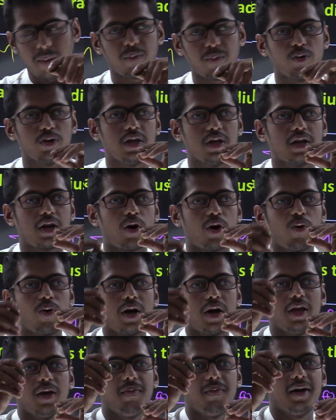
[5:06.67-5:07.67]
आपको दिख रहा
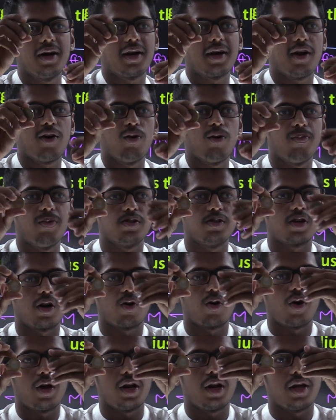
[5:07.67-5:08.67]
होगा ये भी एक टेन रुपीज़ का
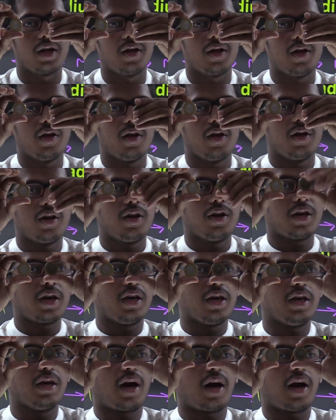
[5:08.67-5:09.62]
कॉइन है ठीक है ये